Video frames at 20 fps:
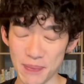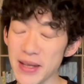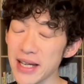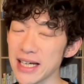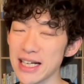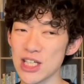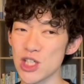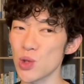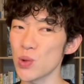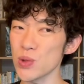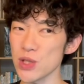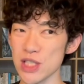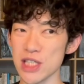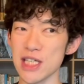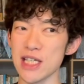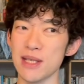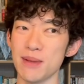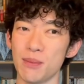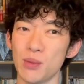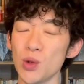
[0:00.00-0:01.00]
だから正
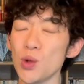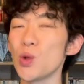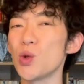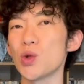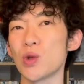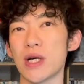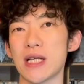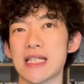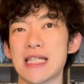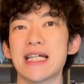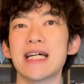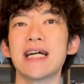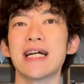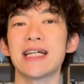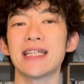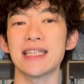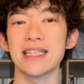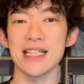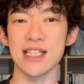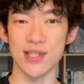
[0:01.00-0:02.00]
直、物事は使い
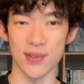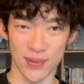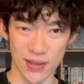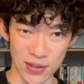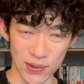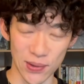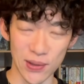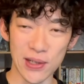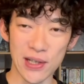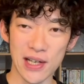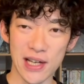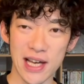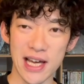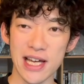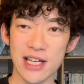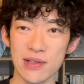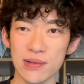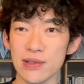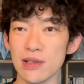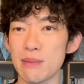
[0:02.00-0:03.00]
方ですよね、と、え
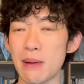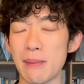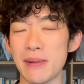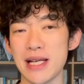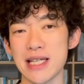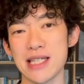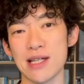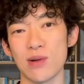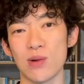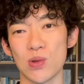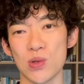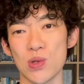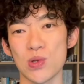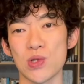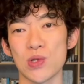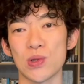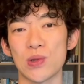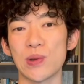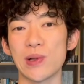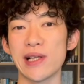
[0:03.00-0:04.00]
いうふうに、まあ皆さんご存知
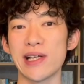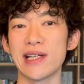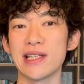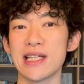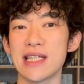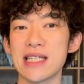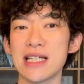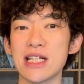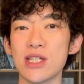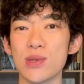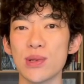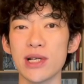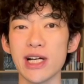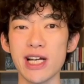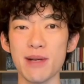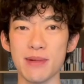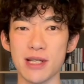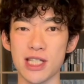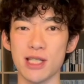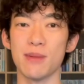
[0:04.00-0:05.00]
の通りなんですが、それが
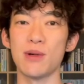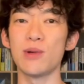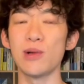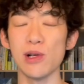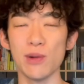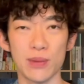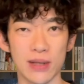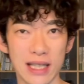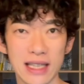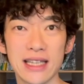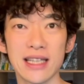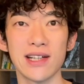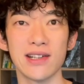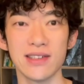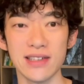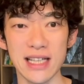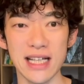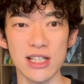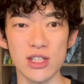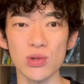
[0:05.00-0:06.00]
今スマホにもなってる
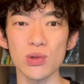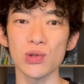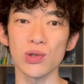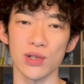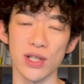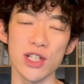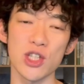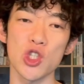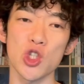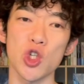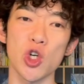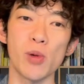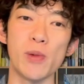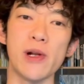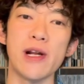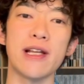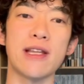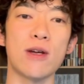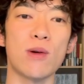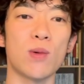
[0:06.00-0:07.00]
んで、ちょっとね、突っ込み入
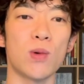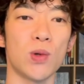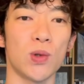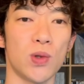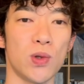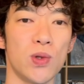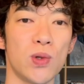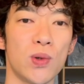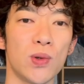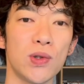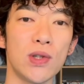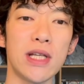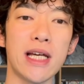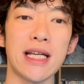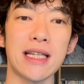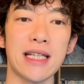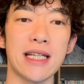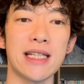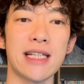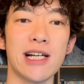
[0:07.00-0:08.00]
れておこうということで
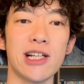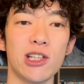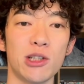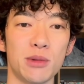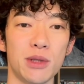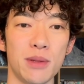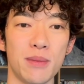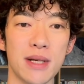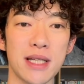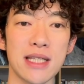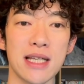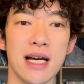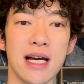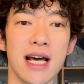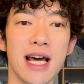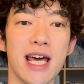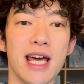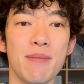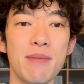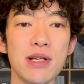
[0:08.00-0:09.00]
やっていきたいと思います。
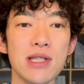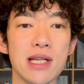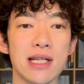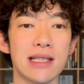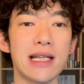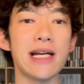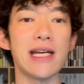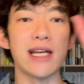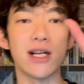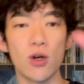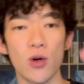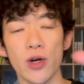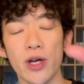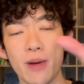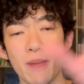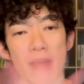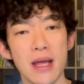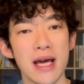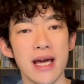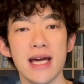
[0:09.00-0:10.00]
えー、まずは第5位。
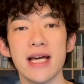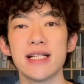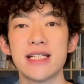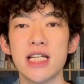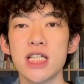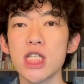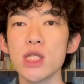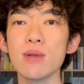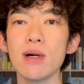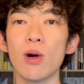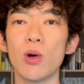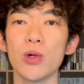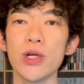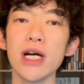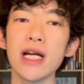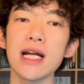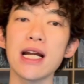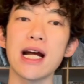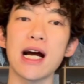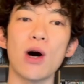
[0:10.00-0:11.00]
えー、実はほにゃ
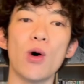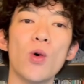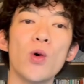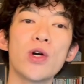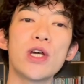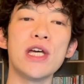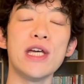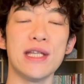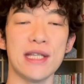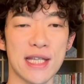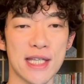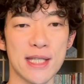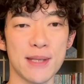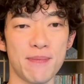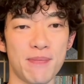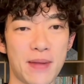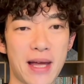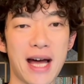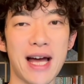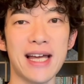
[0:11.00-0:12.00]
ららが大きいんです。
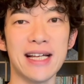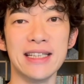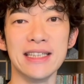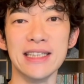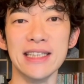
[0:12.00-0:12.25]
はい。